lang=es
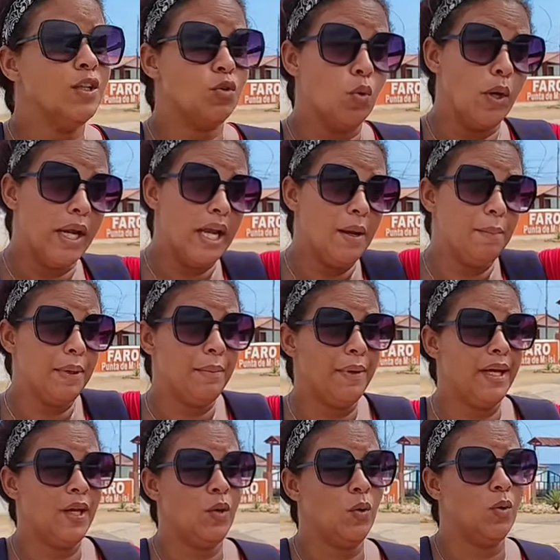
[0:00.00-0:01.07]
¿Tú eres el
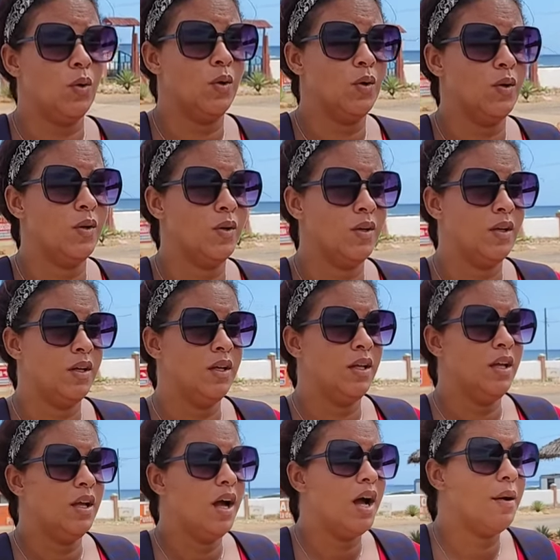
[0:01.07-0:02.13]
primero? No, sube tú
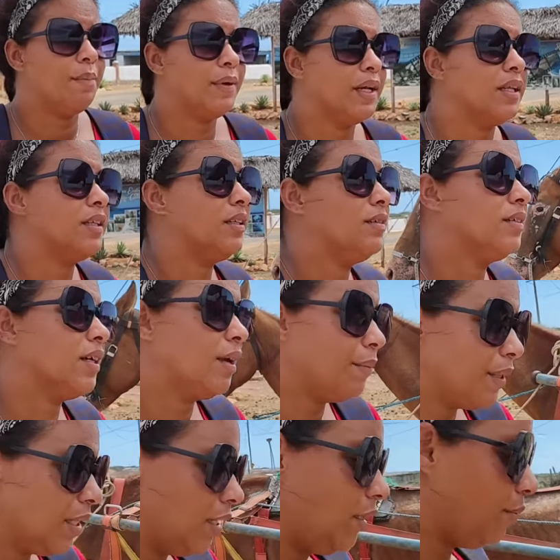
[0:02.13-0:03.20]
primero. Ah, espérate, que ya me estás